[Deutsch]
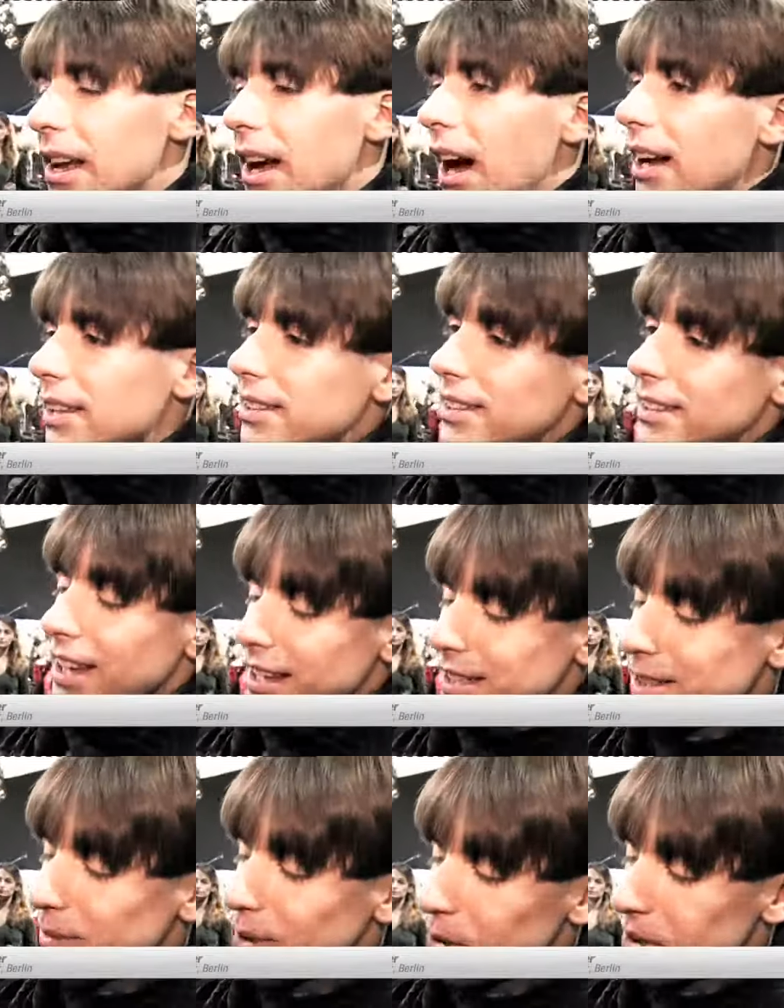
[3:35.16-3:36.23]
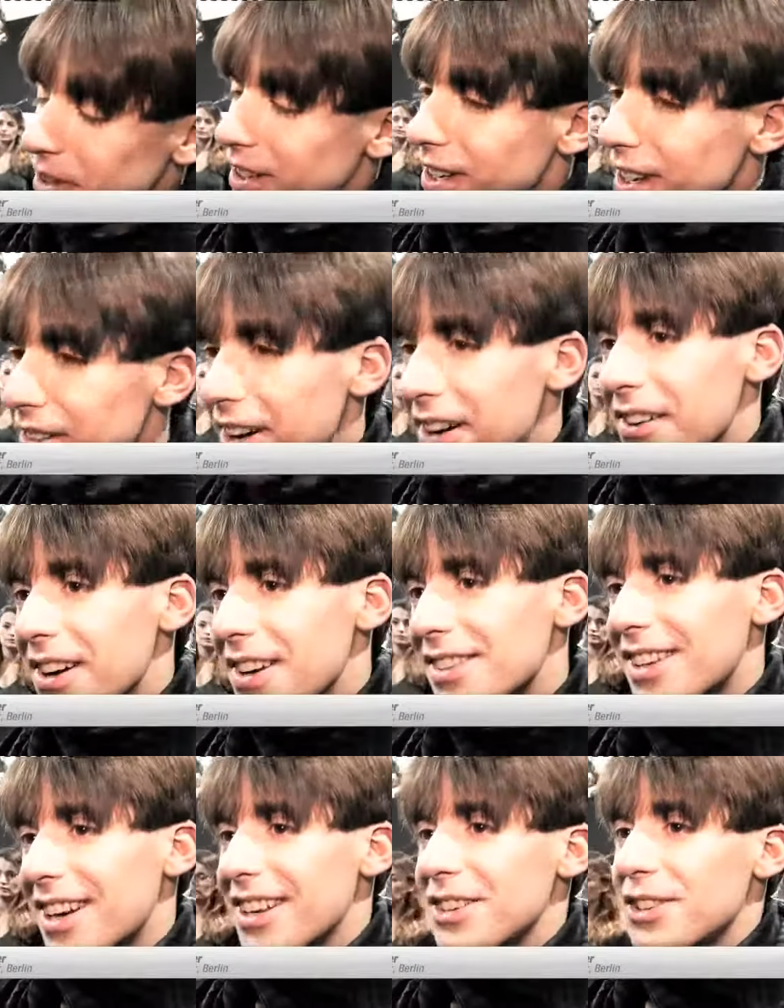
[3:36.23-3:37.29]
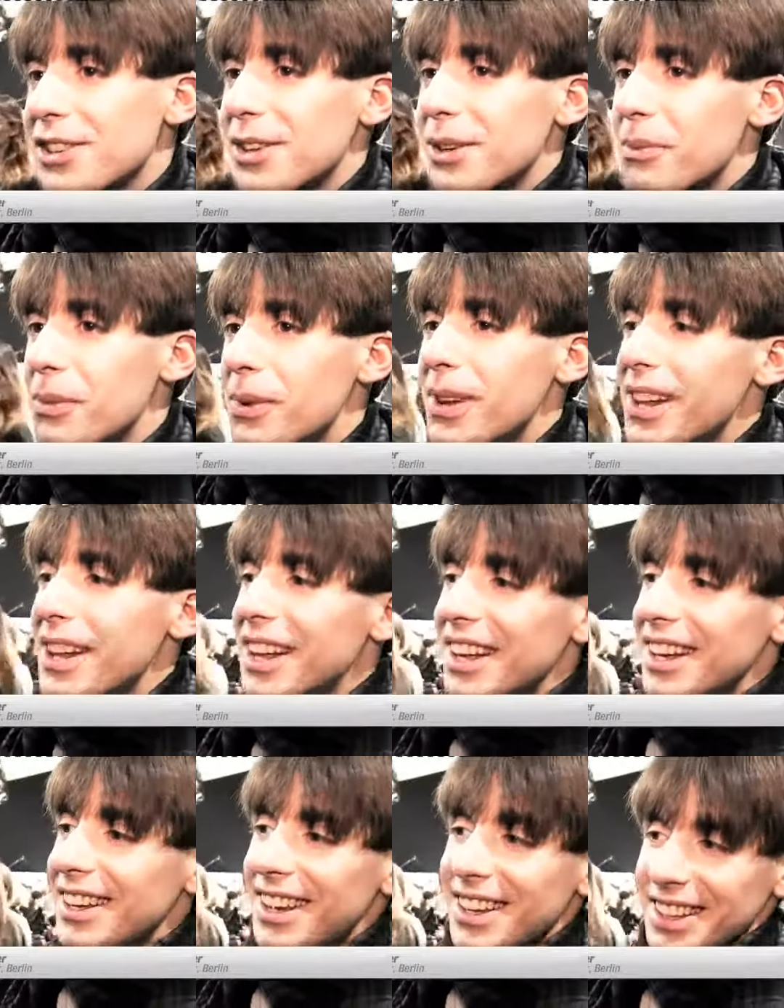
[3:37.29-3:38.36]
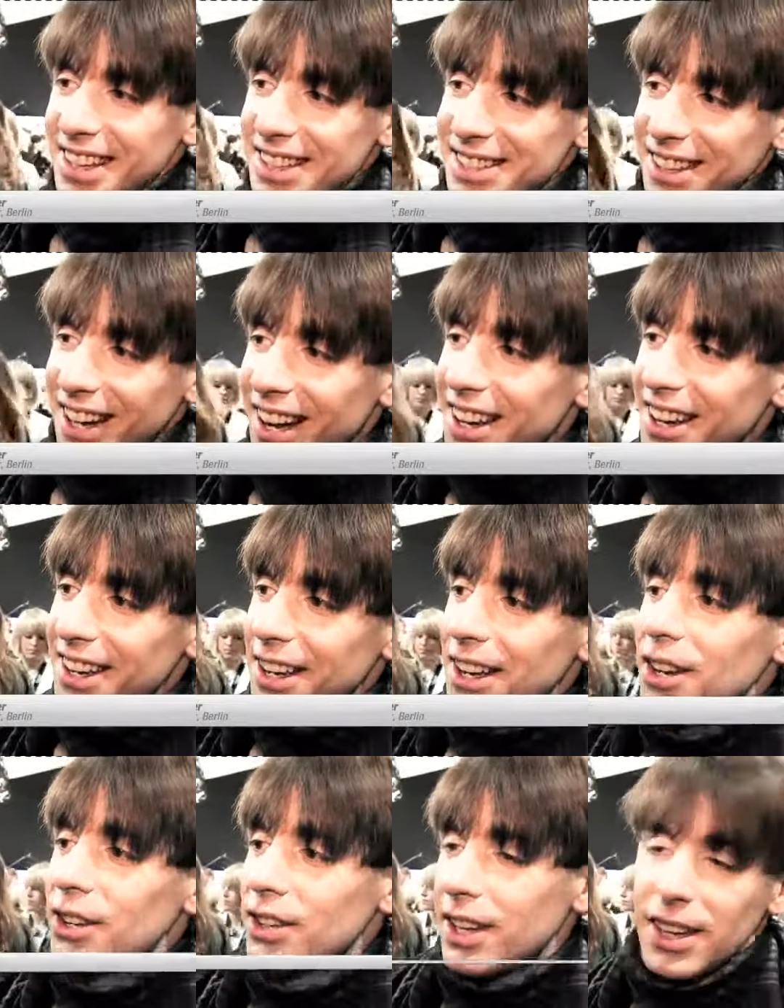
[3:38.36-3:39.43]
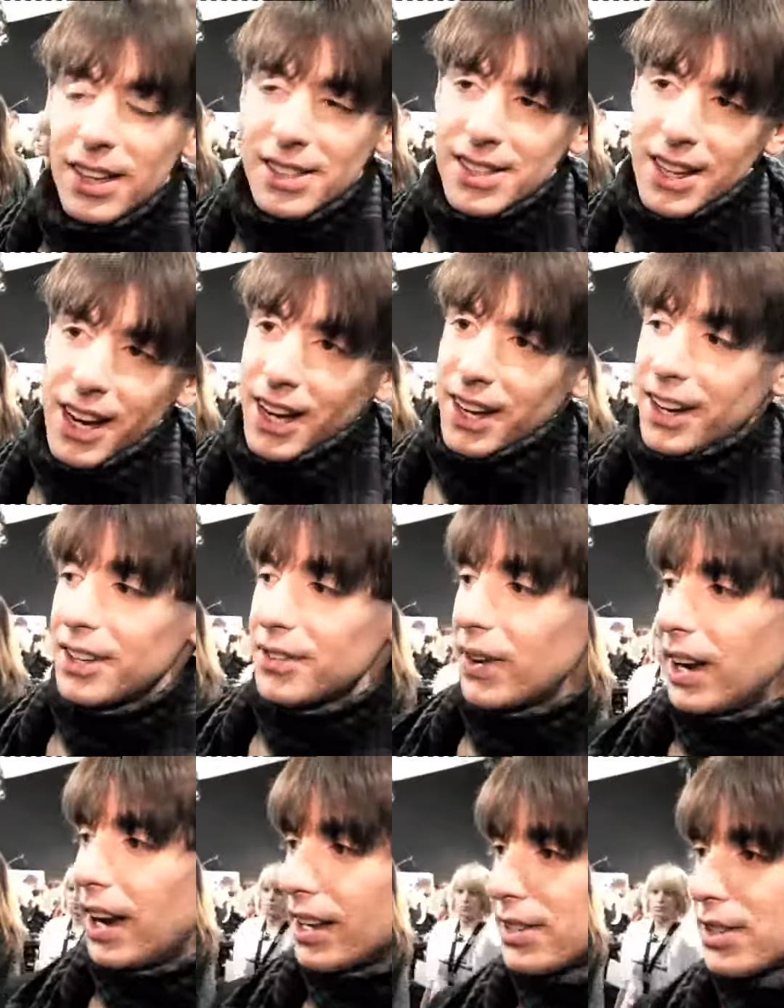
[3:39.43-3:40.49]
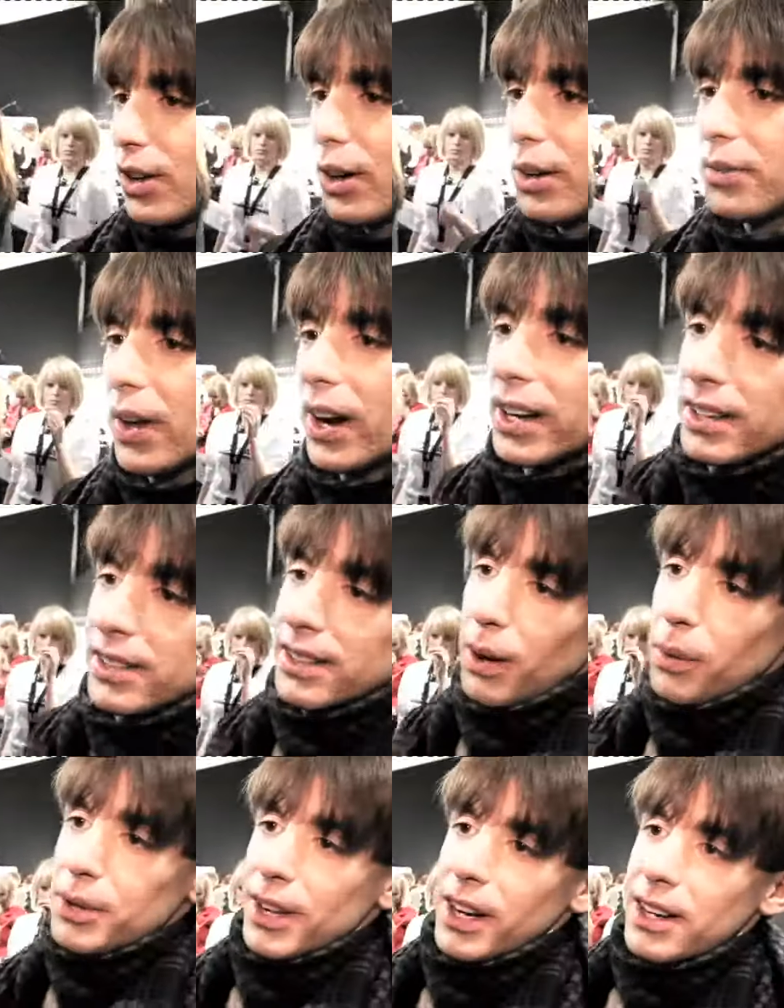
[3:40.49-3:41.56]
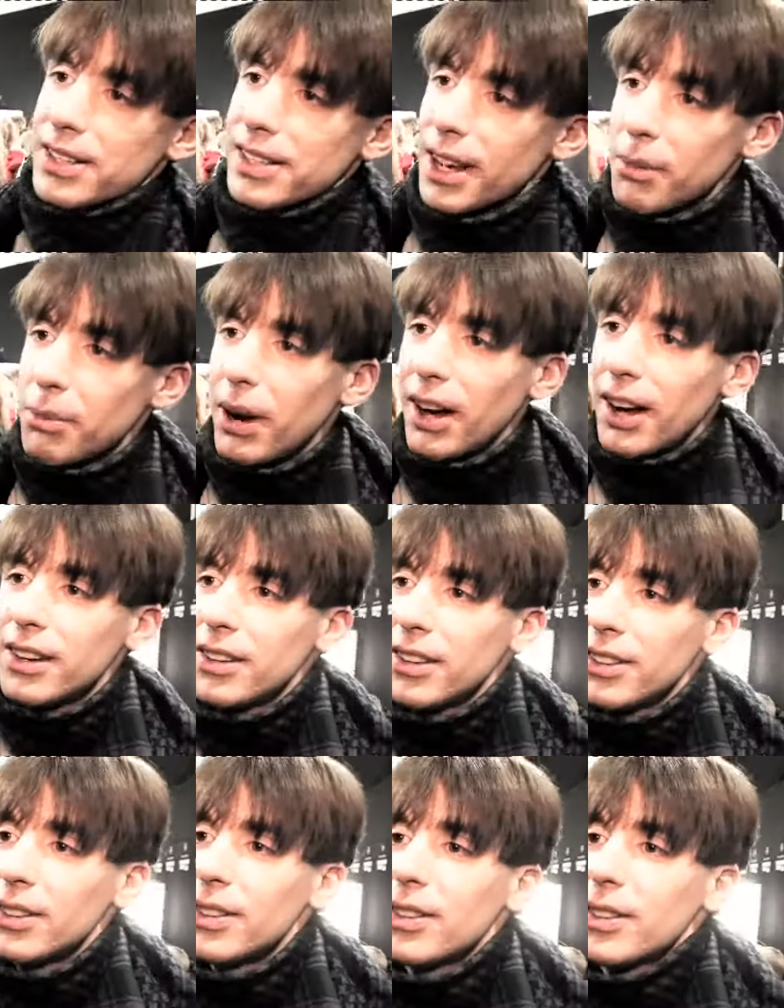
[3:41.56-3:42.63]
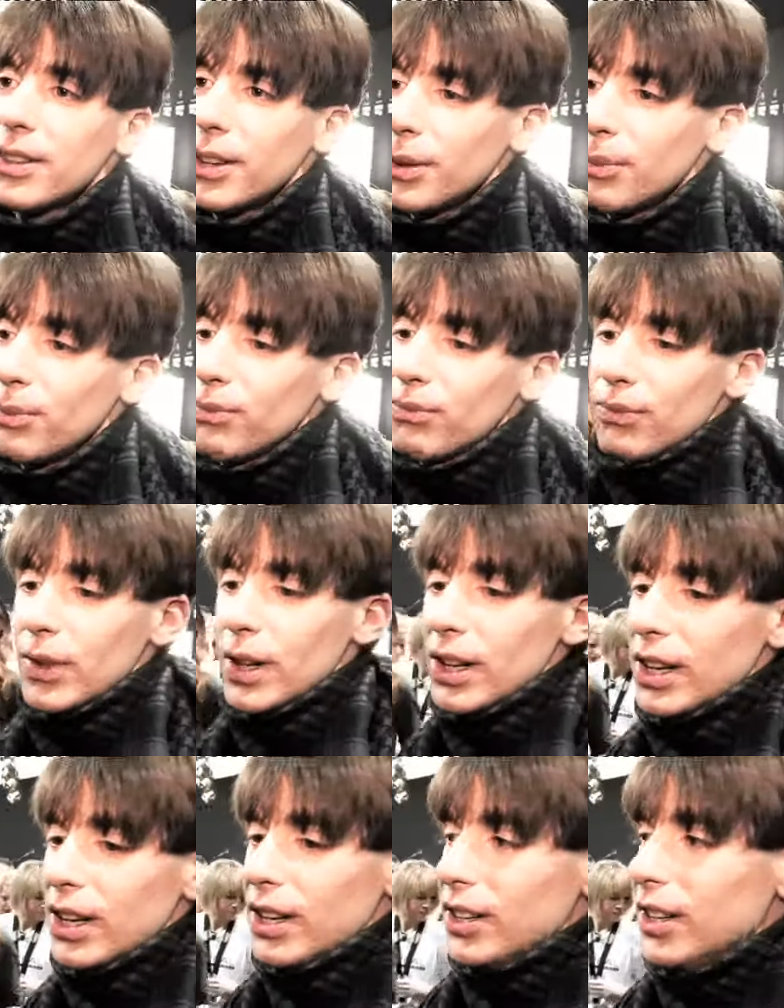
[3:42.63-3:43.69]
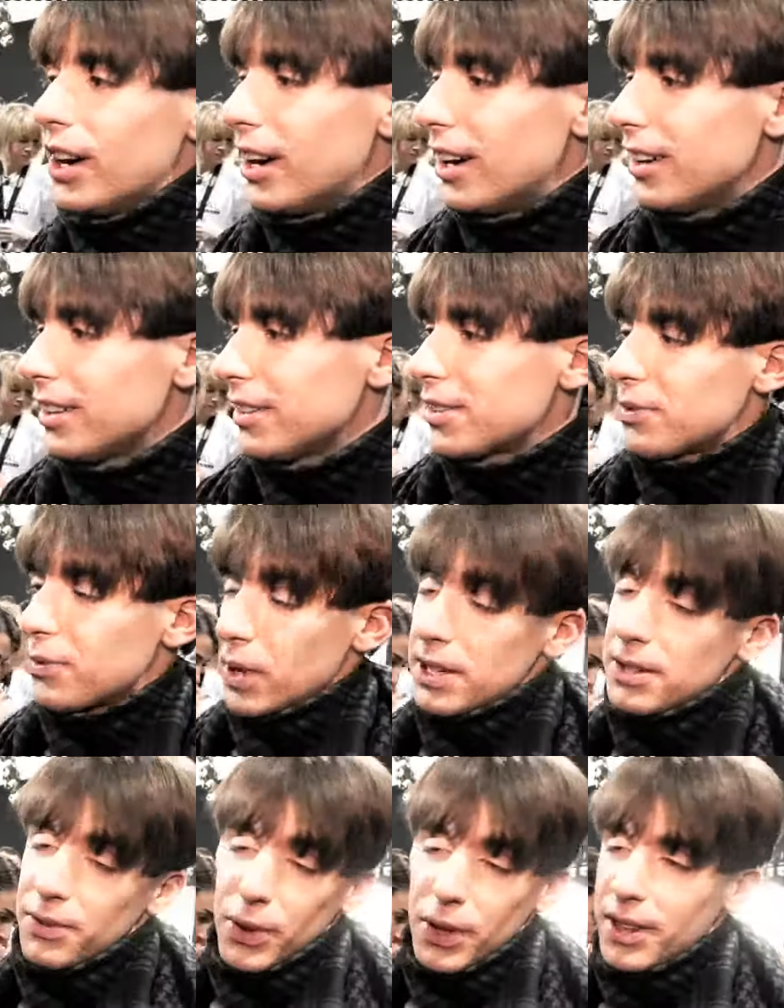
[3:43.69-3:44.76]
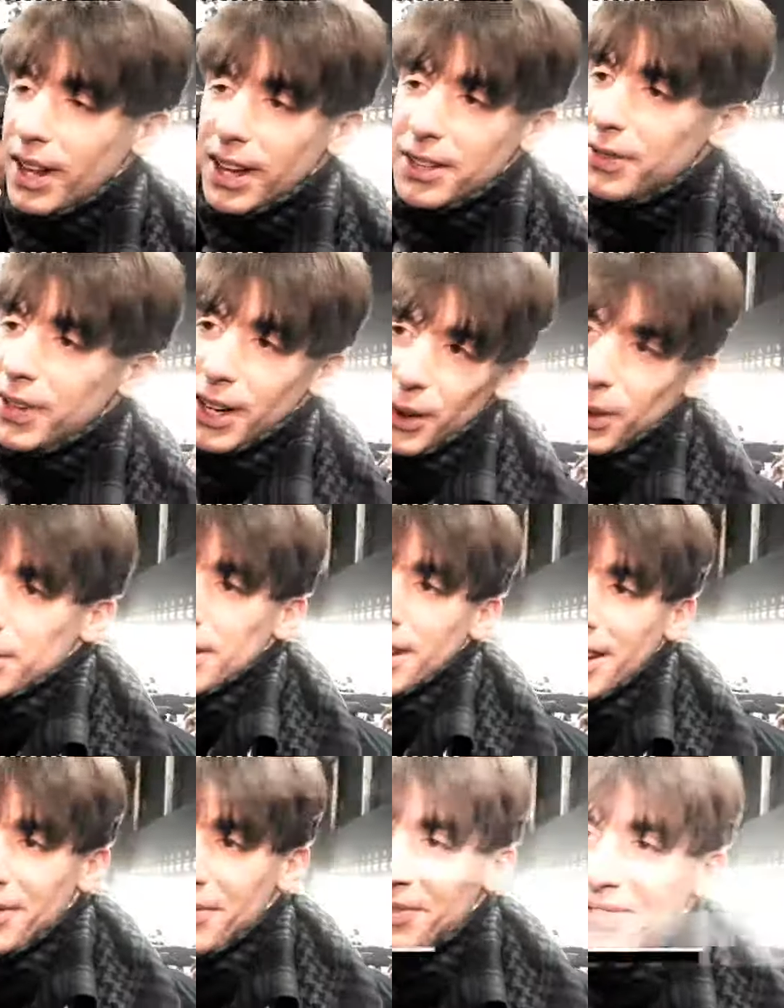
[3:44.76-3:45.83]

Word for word: Als ich die ersten Minuten hier war, war es ganz schlimm. Äh, jetzt gerade äh, es eigentlich, weil es läuft eigentlich, glaube ich, alles nach Plan. Und ähm, ja, es, es wird gleich wieder losgehen.